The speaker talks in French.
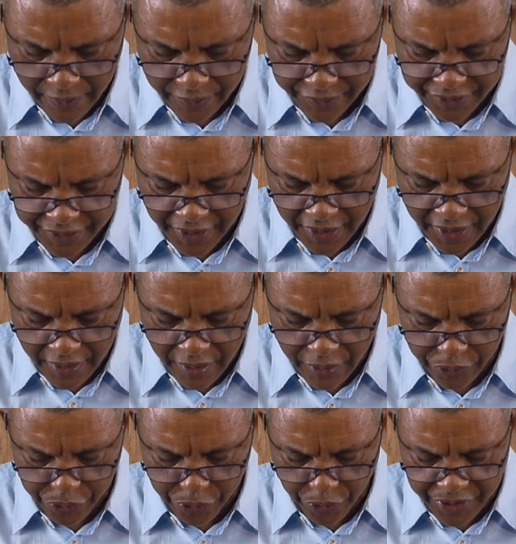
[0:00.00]
c'est
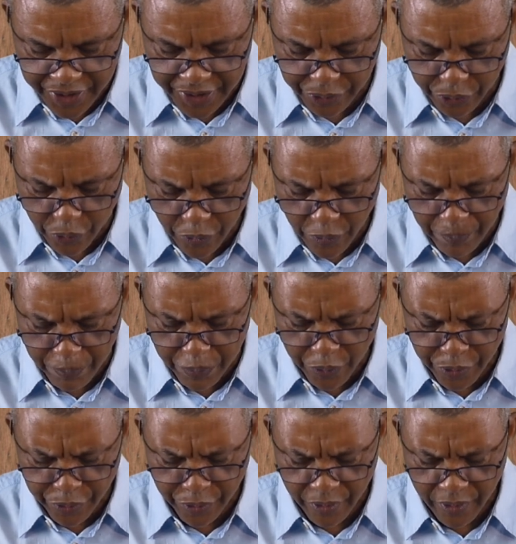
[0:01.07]
ce discours
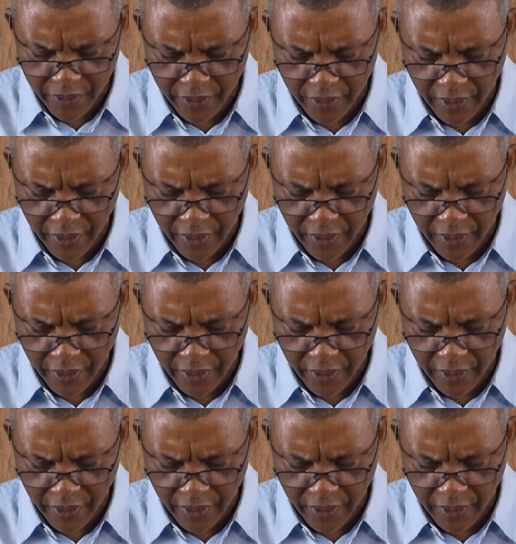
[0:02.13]
plut